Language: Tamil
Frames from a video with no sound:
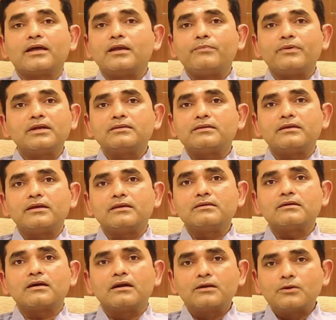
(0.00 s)
நிறைய பேருக்கு தெரியாது
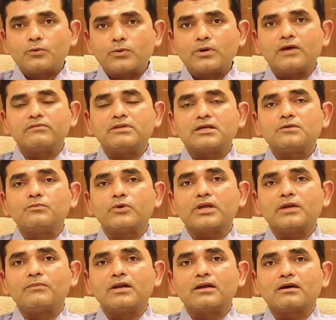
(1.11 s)
கண் குருடாவதற்கு
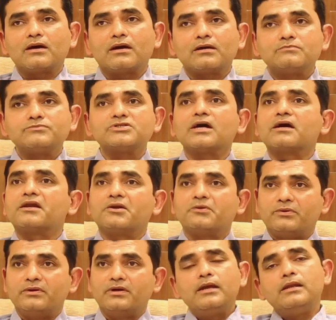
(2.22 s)
முக்கியமான காரணம் சர்க்கரை
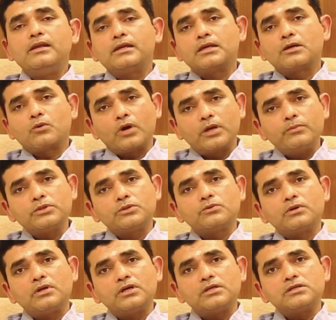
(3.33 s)
நோய் இன்னைக்கு
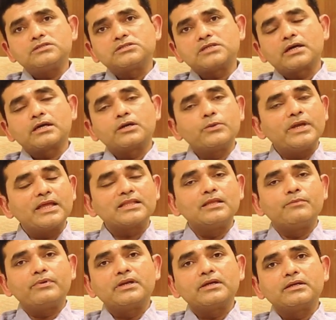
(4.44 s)
கோயம்புத்தூர்ல சர்க்கரை நோய் எத்தனை
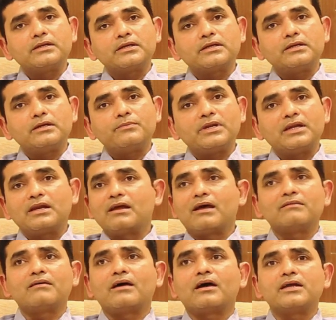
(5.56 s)
பேருக்கு இருக்கு அப்படின்னா
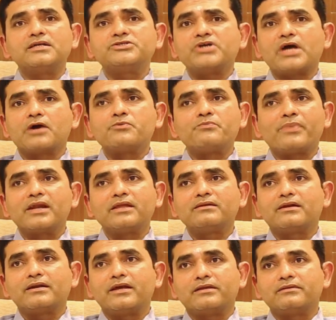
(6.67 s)
அந்த ஆராய்ச்சி யாரும் பண்ணது
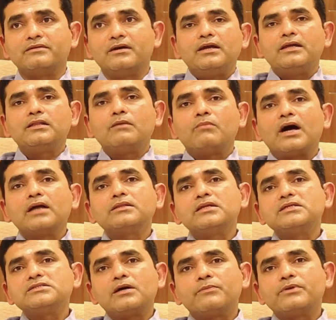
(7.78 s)
கிடையாது இந்த
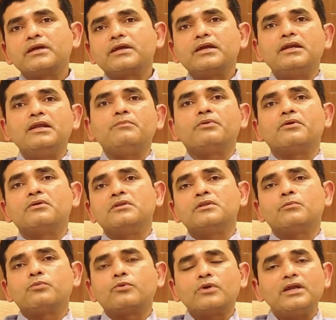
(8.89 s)
மாத்திரையை சாப்பிட்டா கிட்னி போயிடும்
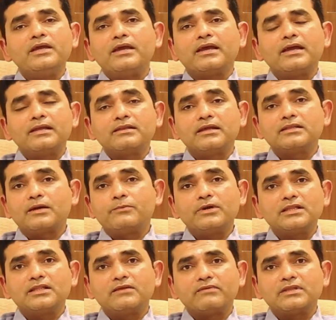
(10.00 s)
இந்த பொருள் எங்கே தான்
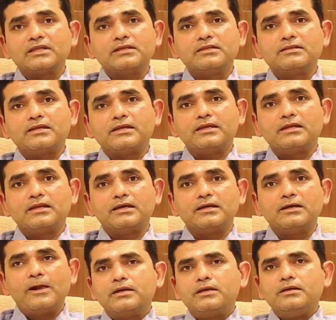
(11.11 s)
தமிழகத்தில் வந்ததுன்னு தெரியல
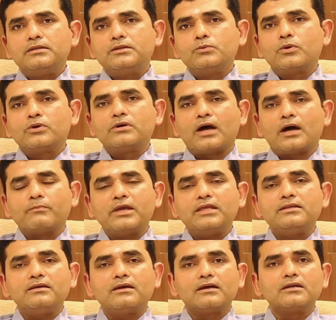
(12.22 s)
இது ஒரு
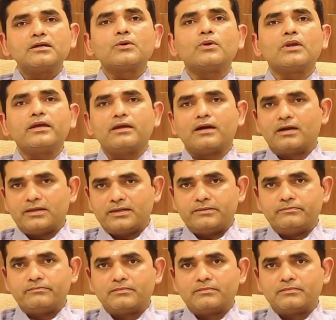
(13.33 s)
அமைதியான கொலையாளி